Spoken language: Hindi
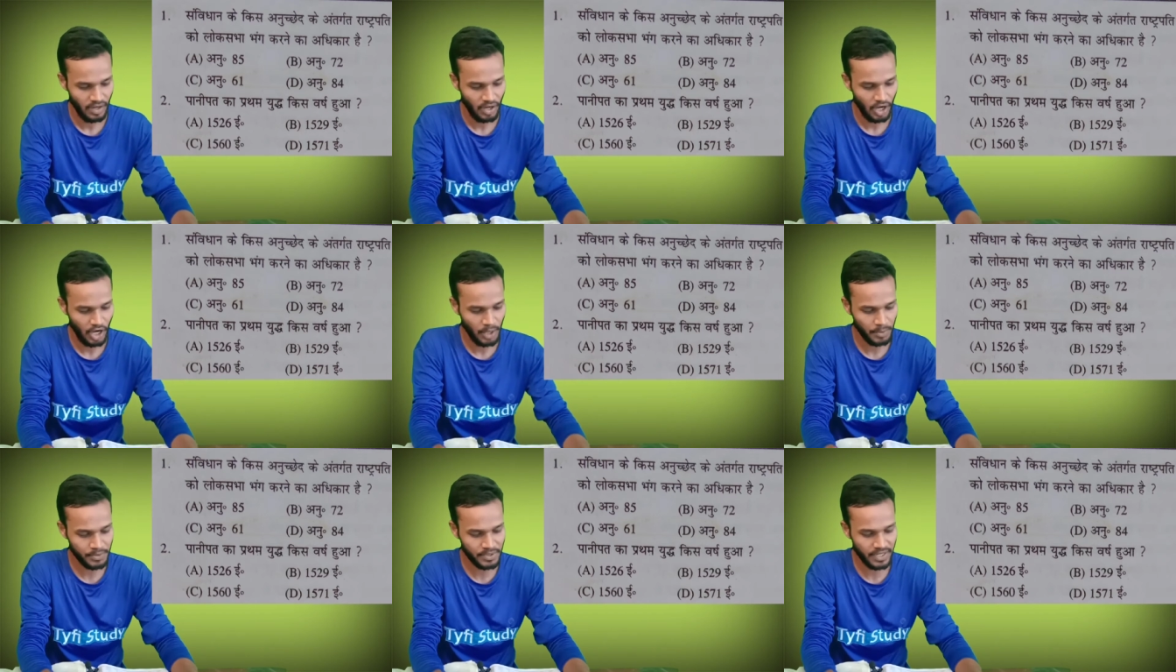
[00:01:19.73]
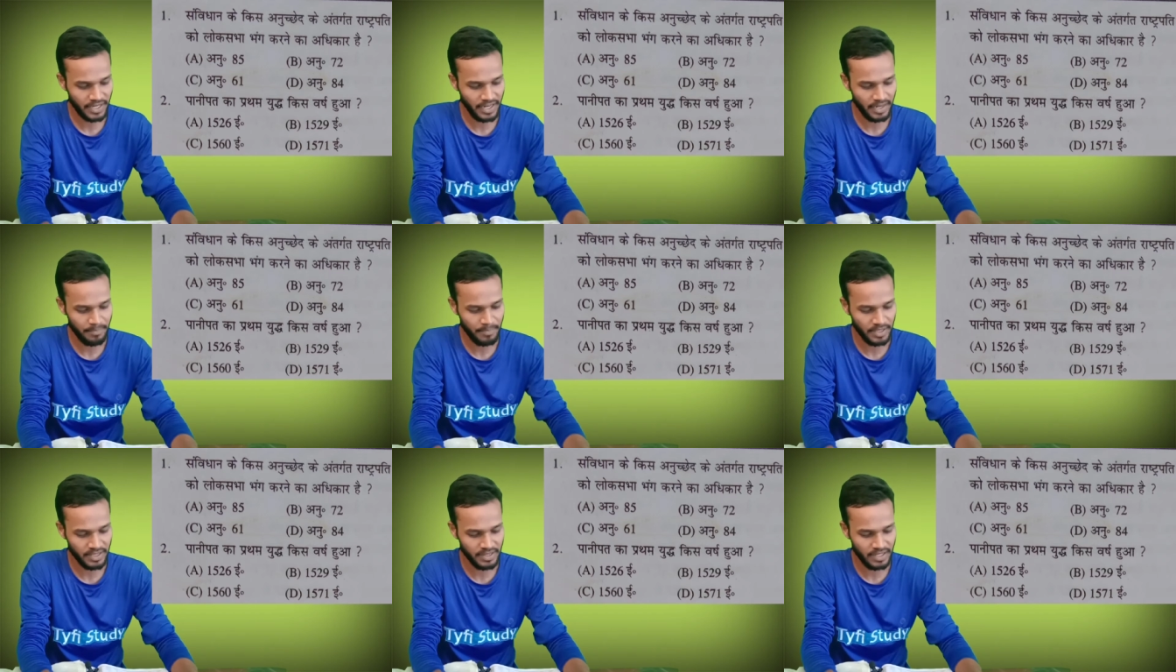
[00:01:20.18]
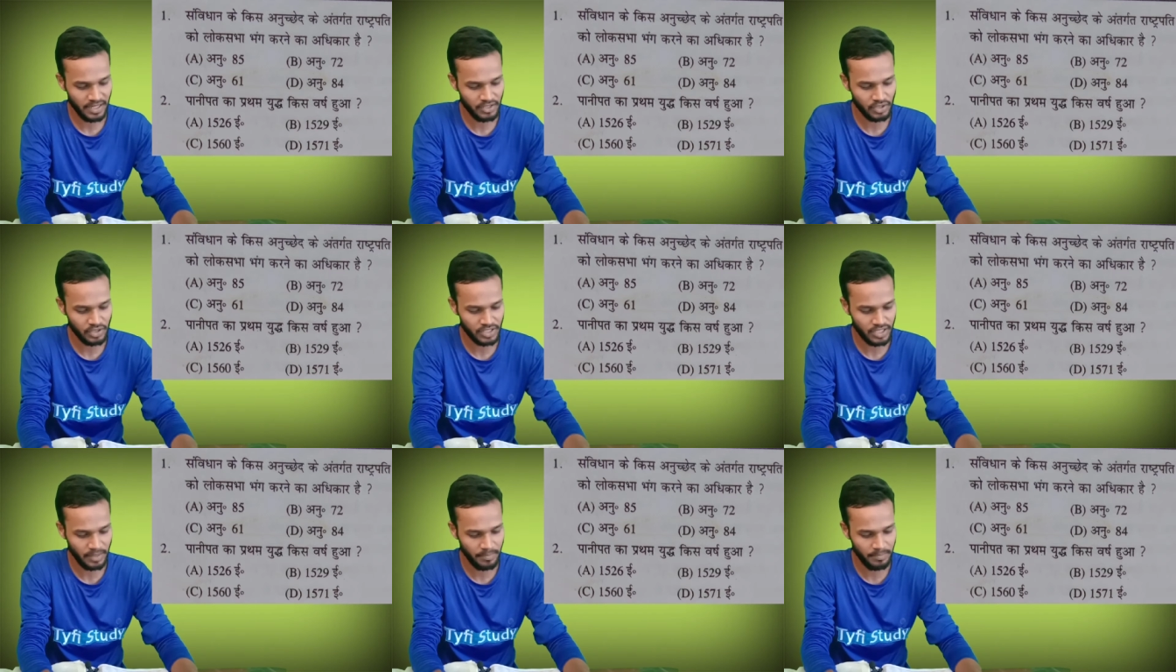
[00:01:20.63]
ऑप्शन ए पंद्रह
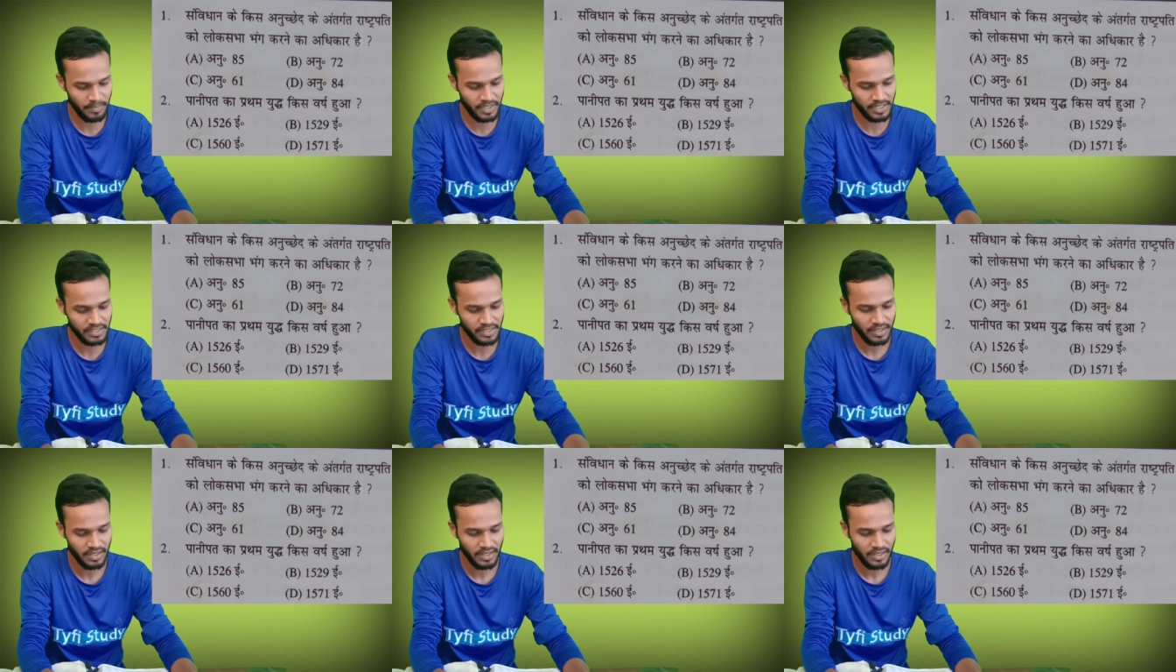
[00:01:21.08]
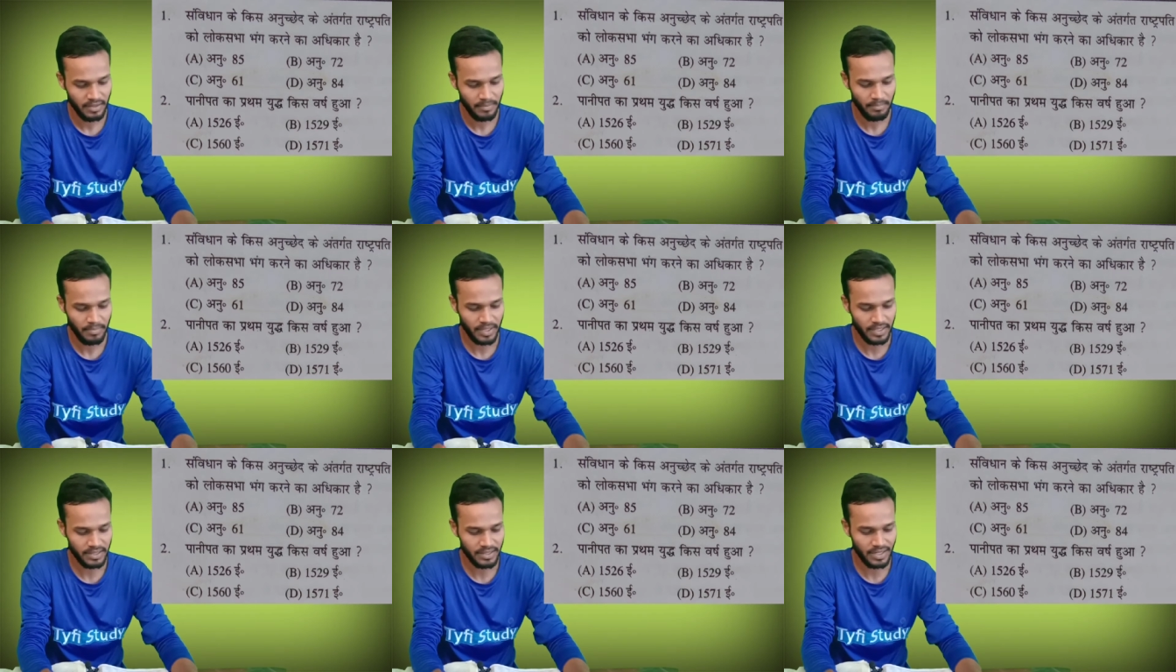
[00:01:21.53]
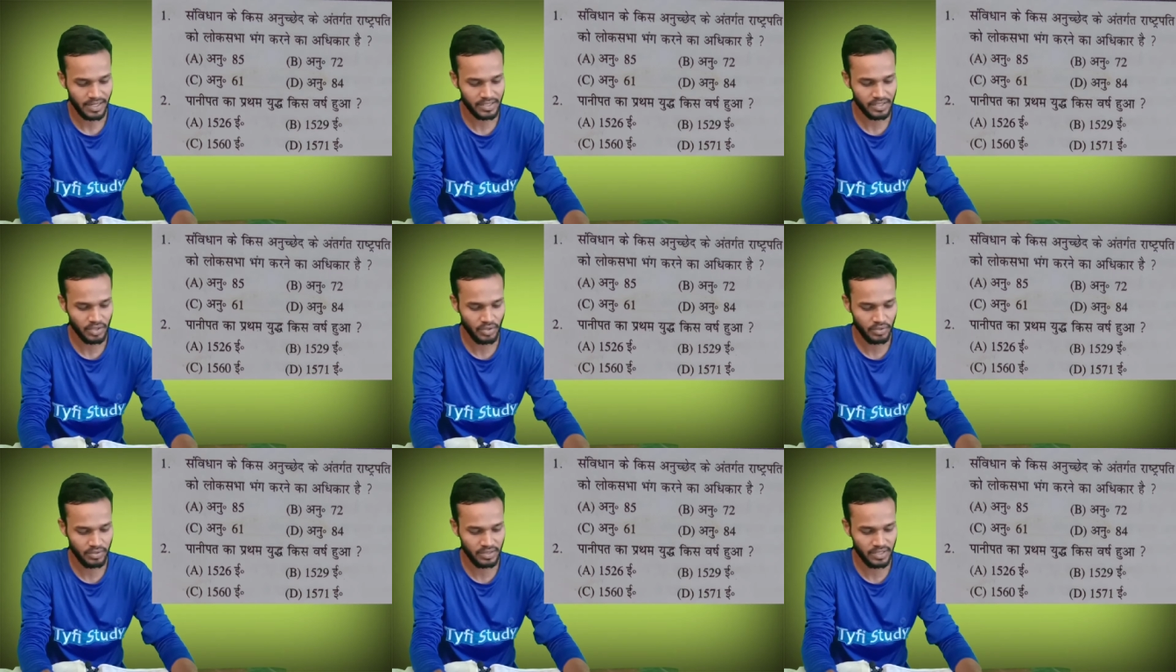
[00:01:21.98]
सौ छब्बीस पंद्रह
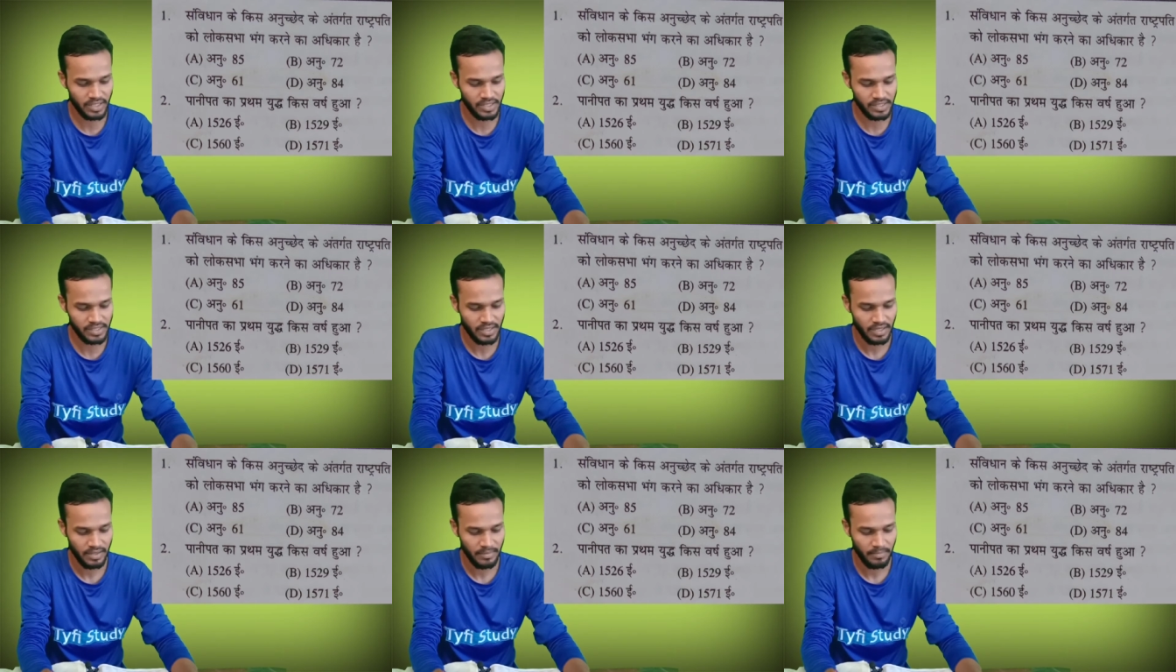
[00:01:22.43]
सौ उनतीस